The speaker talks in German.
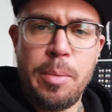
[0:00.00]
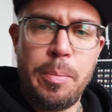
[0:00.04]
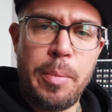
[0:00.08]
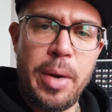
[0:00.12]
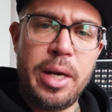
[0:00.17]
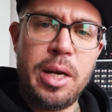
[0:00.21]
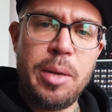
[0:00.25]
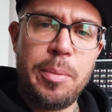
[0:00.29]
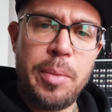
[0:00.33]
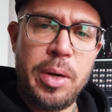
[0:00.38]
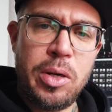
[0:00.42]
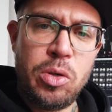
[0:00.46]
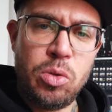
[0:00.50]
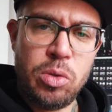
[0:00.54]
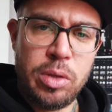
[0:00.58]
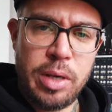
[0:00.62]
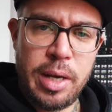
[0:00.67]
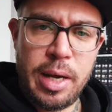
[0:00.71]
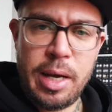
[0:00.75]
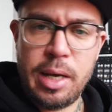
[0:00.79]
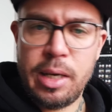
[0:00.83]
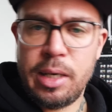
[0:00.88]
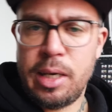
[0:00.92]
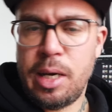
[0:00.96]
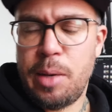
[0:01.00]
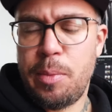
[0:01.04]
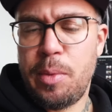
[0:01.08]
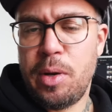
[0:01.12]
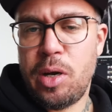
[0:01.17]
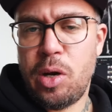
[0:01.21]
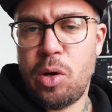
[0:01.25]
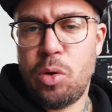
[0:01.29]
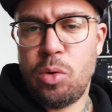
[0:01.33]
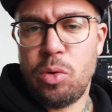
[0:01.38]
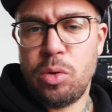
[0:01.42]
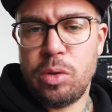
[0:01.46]
Meiner Meinung nach kann
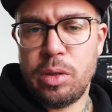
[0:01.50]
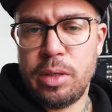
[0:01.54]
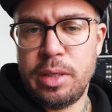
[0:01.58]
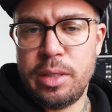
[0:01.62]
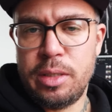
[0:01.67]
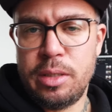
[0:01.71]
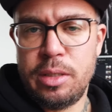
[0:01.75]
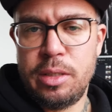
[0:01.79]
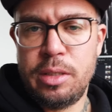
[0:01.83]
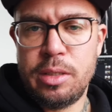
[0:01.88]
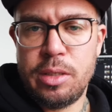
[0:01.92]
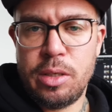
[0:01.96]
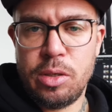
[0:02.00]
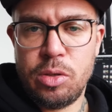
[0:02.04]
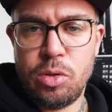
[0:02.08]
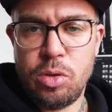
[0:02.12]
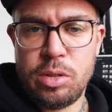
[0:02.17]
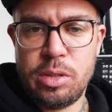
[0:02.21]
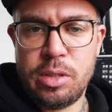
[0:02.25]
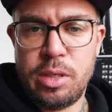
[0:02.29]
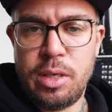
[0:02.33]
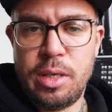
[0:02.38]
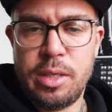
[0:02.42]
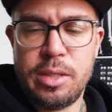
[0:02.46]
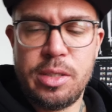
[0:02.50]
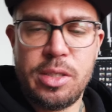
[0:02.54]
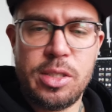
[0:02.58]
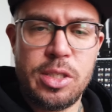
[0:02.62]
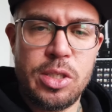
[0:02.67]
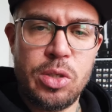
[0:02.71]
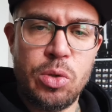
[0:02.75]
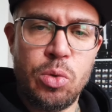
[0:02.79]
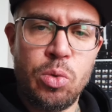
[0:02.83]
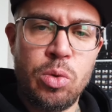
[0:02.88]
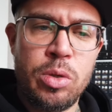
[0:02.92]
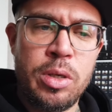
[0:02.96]
man auch in dieser
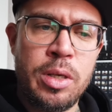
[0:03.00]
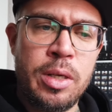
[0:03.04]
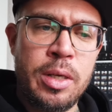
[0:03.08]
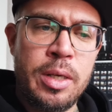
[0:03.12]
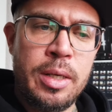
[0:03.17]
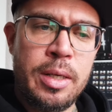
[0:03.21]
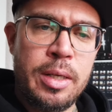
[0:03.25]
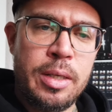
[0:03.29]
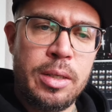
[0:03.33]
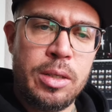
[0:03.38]
Konstellation